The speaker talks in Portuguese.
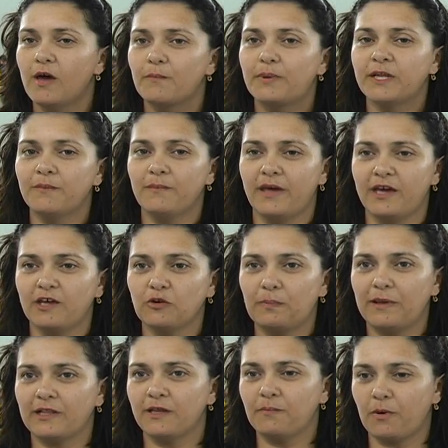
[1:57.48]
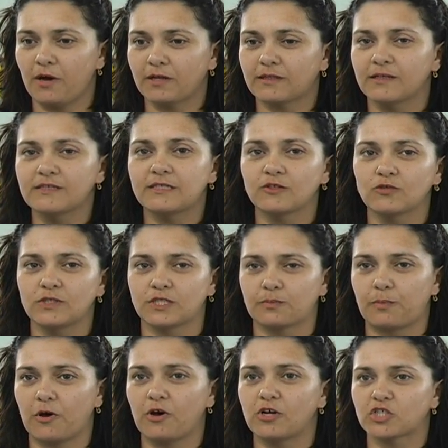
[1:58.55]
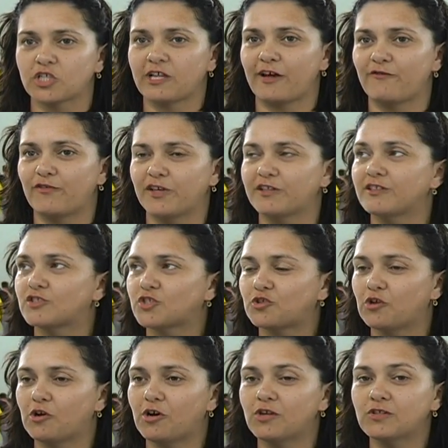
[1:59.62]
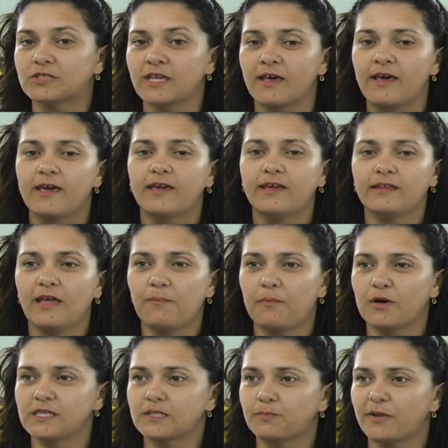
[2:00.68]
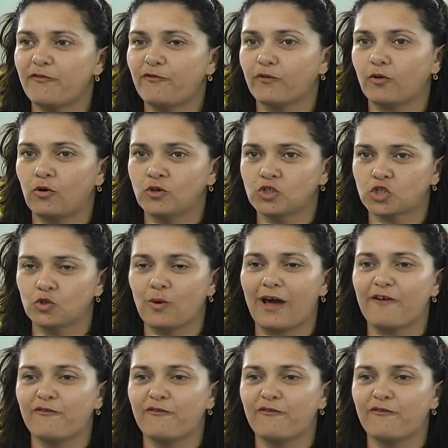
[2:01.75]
Primeiro pela importância do esporte na vida de todos e depois para continuar